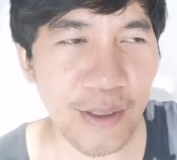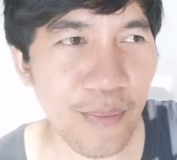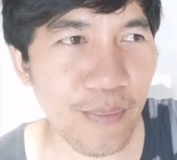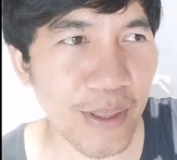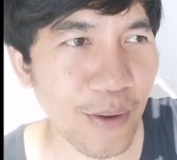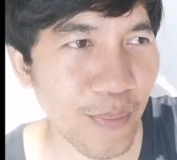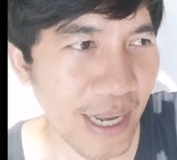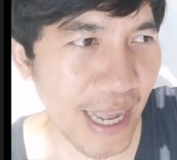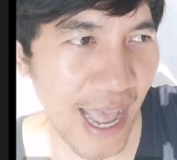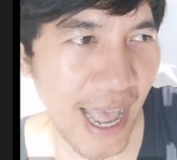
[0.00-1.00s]
ต้องมันต้อง
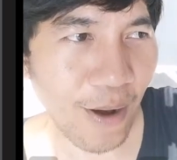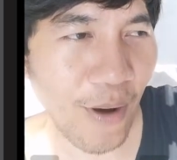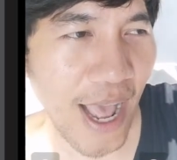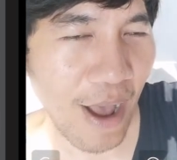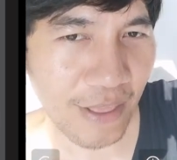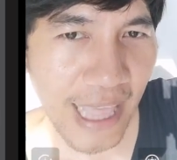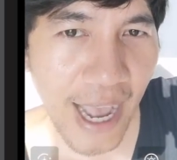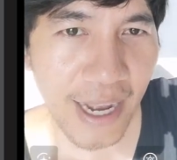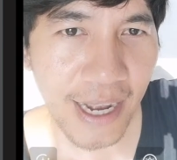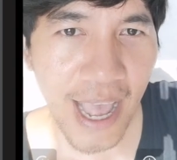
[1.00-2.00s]
มีขาเขาตั้ง